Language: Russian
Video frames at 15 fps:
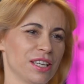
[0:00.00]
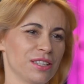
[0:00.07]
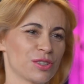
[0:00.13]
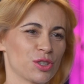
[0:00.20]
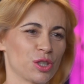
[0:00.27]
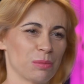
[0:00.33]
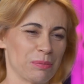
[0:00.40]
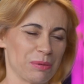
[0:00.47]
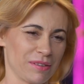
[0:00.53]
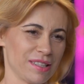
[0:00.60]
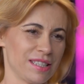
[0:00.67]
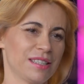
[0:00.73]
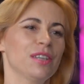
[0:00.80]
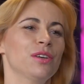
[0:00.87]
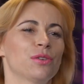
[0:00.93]
день, чтобы
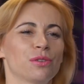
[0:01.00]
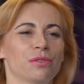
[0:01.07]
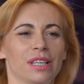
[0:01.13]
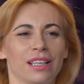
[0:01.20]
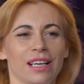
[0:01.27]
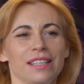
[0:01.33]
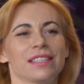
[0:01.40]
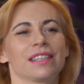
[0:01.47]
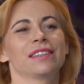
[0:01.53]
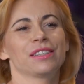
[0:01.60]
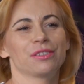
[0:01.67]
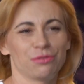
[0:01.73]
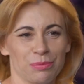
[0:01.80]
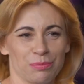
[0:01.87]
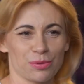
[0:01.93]
провести
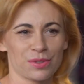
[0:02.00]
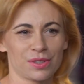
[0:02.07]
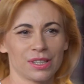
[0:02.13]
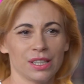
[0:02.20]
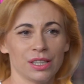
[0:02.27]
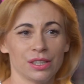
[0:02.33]
увлекательный выпуск.